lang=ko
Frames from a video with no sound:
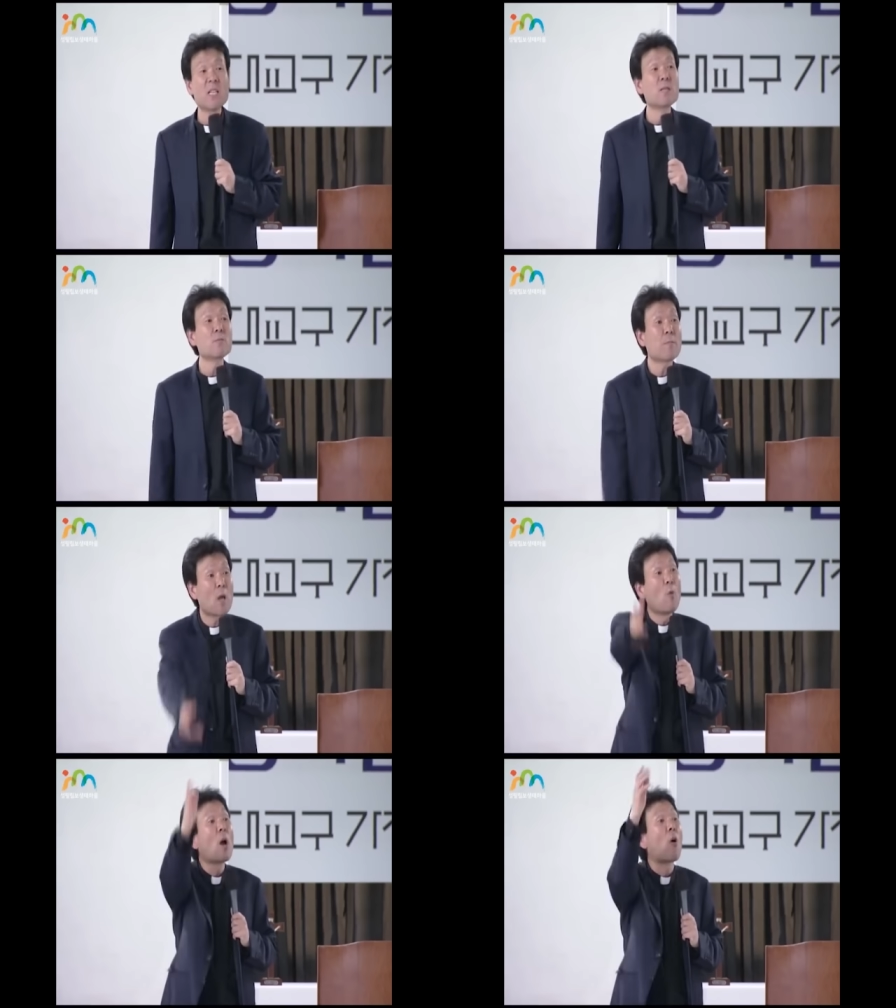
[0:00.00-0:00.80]

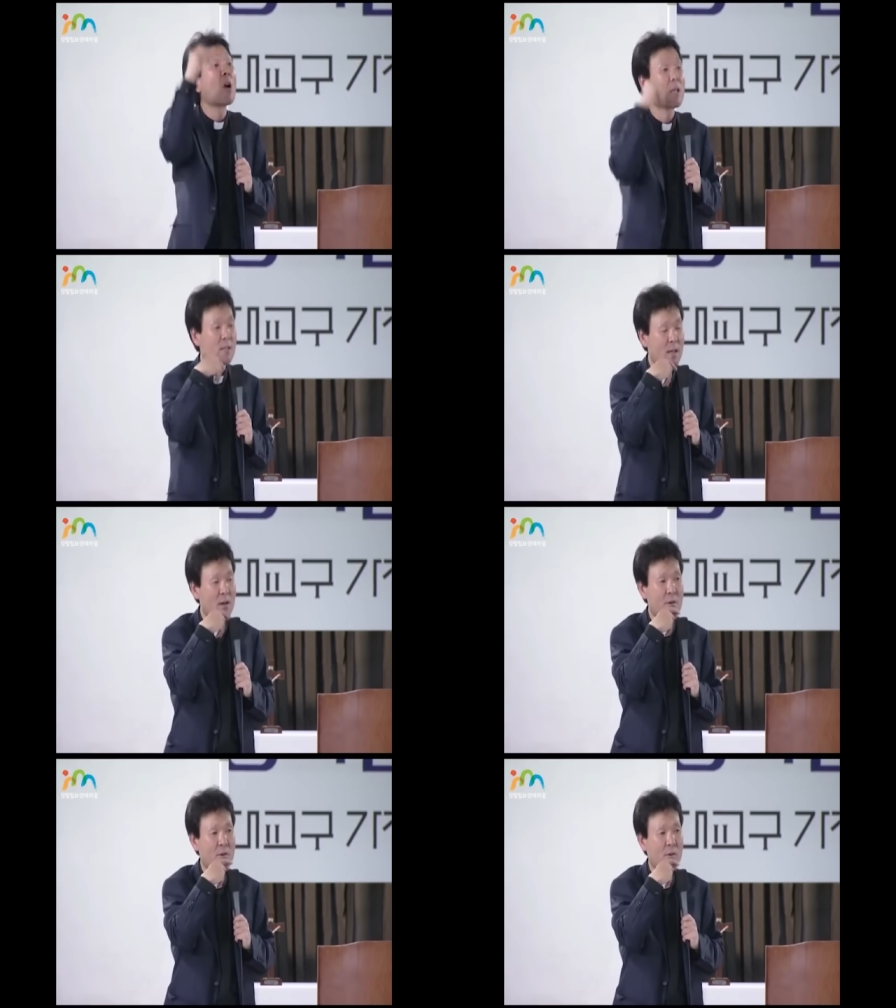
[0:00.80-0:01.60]
23대가 왜 거기 가서
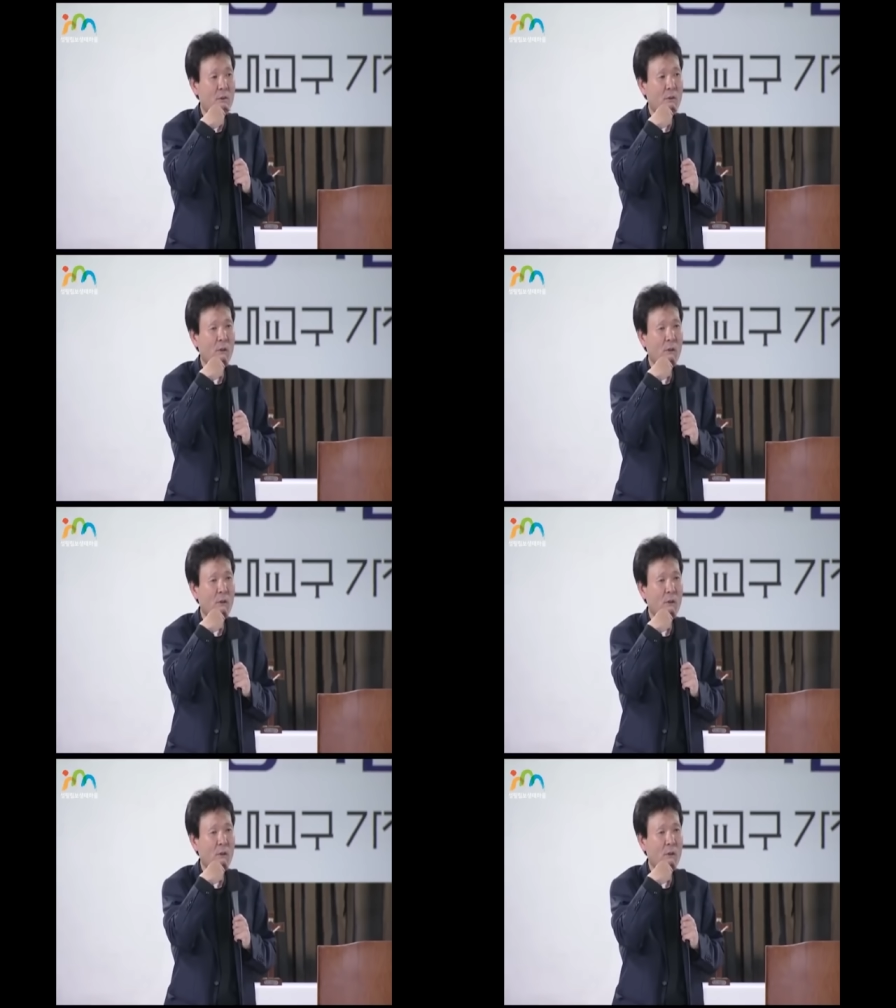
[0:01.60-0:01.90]
살아요.